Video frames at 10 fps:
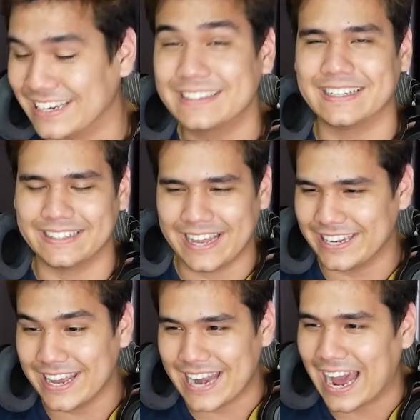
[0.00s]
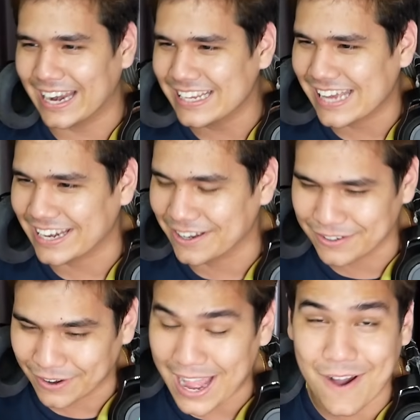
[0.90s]
เนี่ยตื่นเต้นเฮียดังไรสัตว์เดี๋ยว
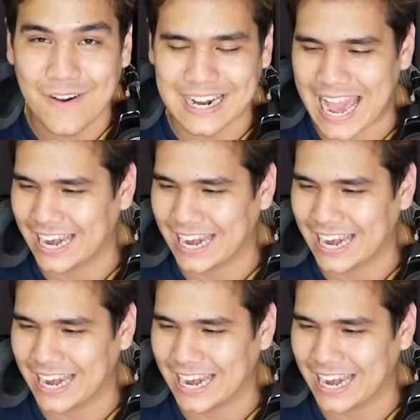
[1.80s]
เดี๋ยวข้างห้องด่า